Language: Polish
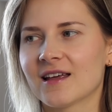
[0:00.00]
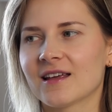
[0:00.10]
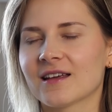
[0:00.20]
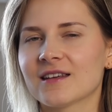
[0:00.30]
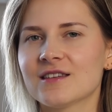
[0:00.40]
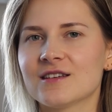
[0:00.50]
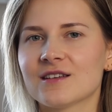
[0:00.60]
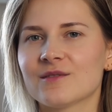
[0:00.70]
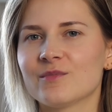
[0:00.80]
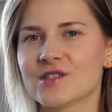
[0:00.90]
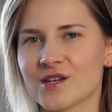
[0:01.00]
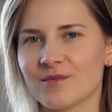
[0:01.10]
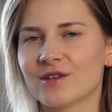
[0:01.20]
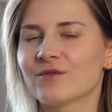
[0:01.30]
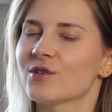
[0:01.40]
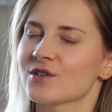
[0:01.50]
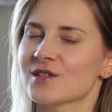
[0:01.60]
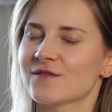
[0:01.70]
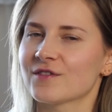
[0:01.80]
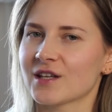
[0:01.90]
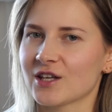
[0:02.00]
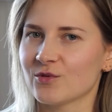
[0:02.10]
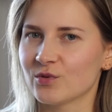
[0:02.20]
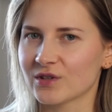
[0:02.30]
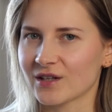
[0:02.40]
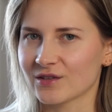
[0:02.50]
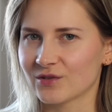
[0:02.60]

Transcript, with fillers: e, kiedy będziemy wchodzić w takich butach,